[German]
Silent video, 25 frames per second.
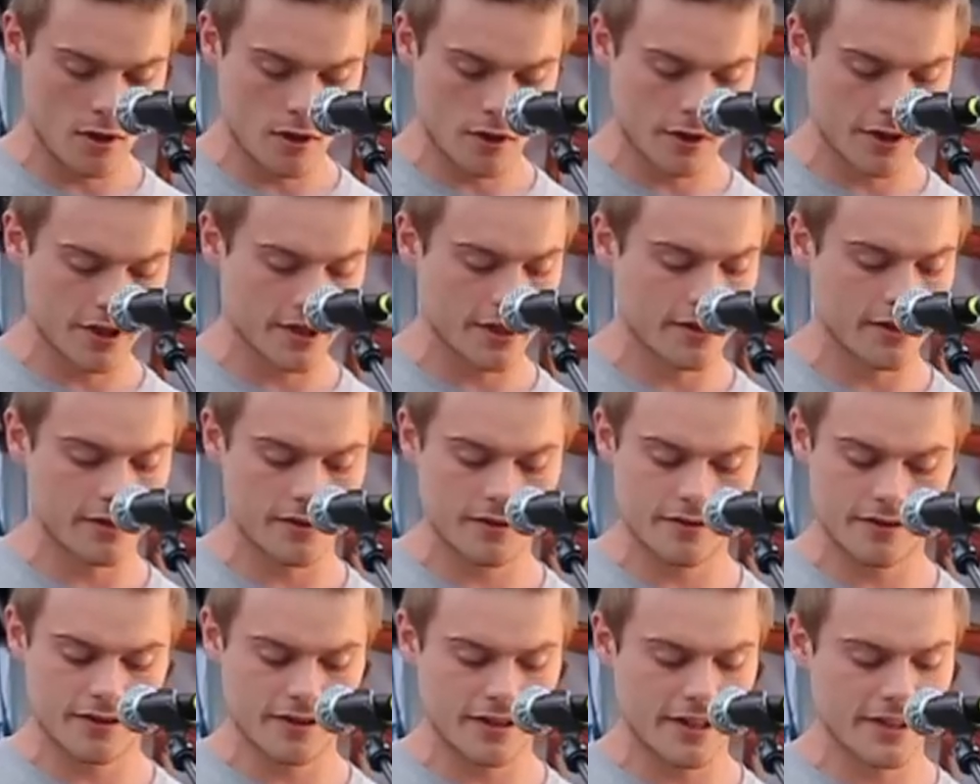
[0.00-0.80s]
Okay,
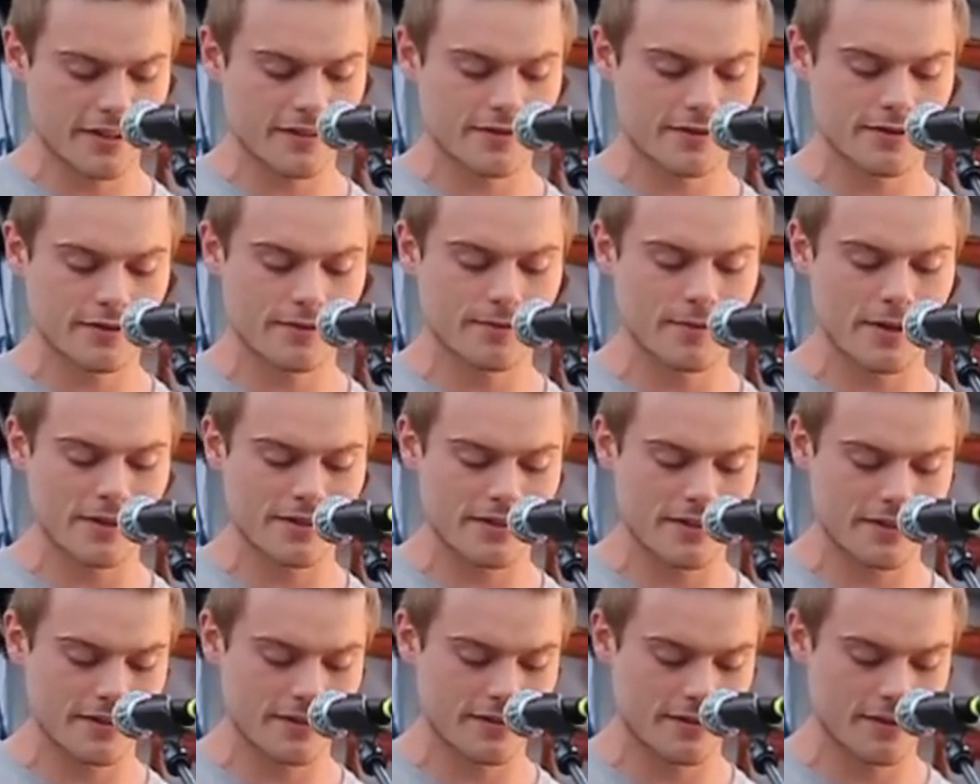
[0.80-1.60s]
die nächsten zwei
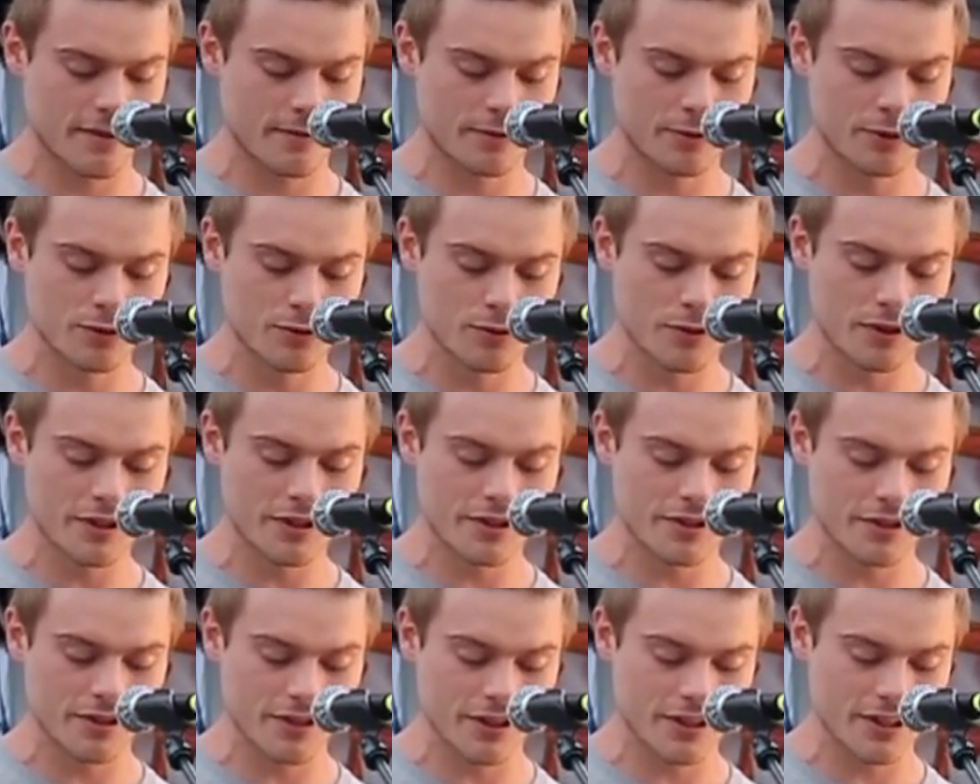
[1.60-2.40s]
Sätze habe ich
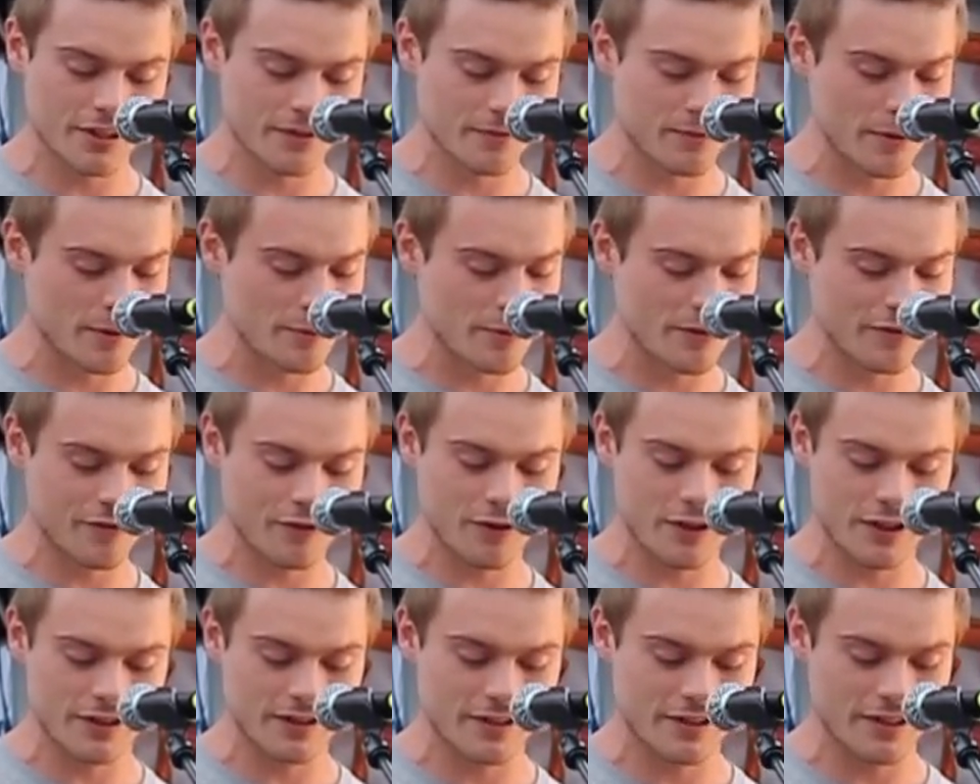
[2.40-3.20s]
durchgestrichen, weil meine
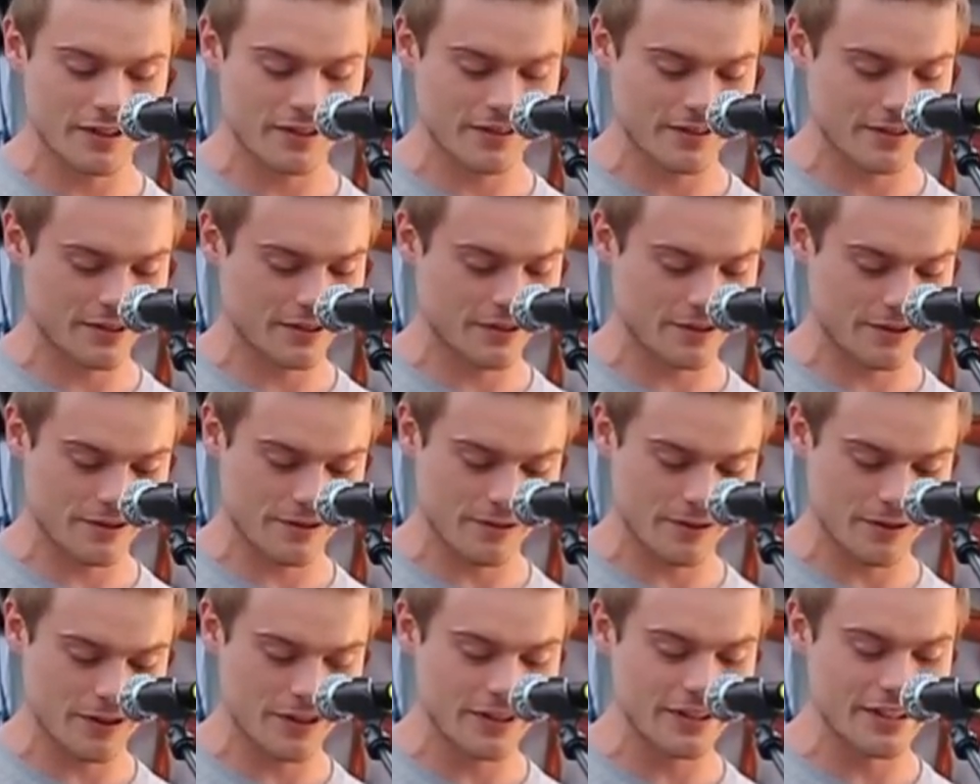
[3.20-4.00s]
Freundin hat gesagt, das
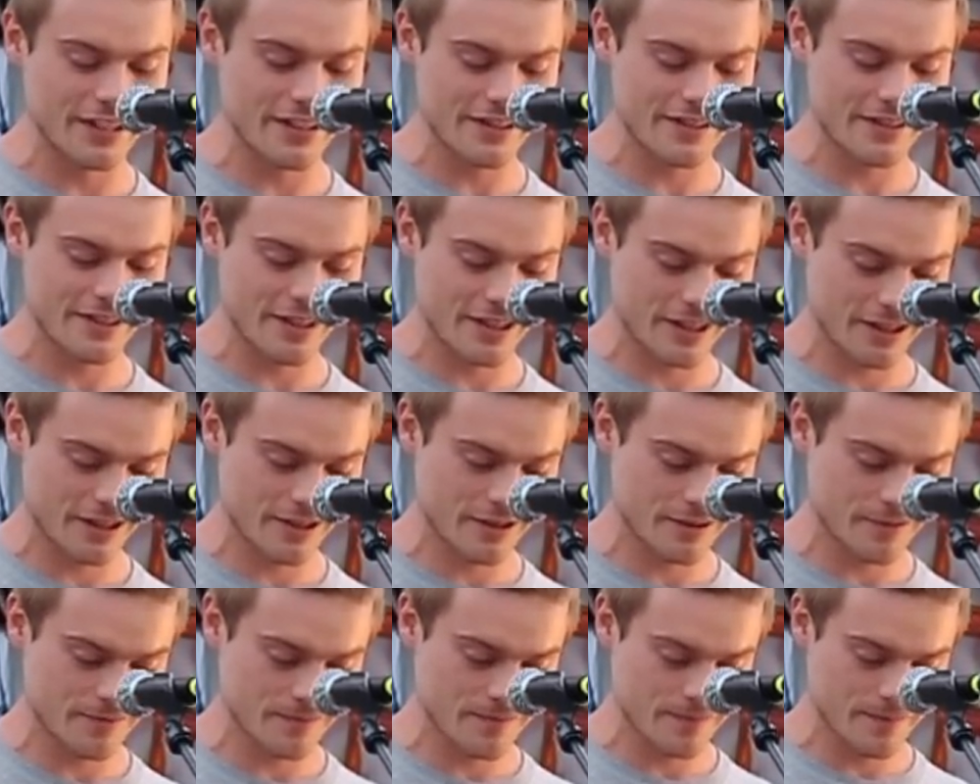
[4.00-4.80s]
soll ich nicht
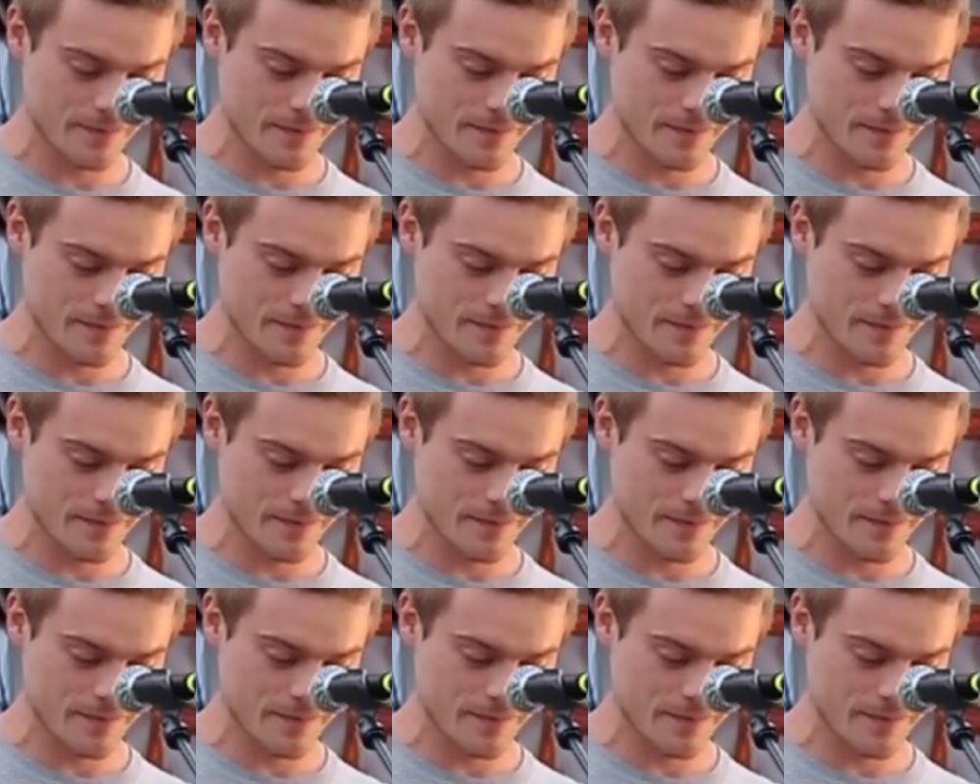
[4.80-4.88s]
sagen.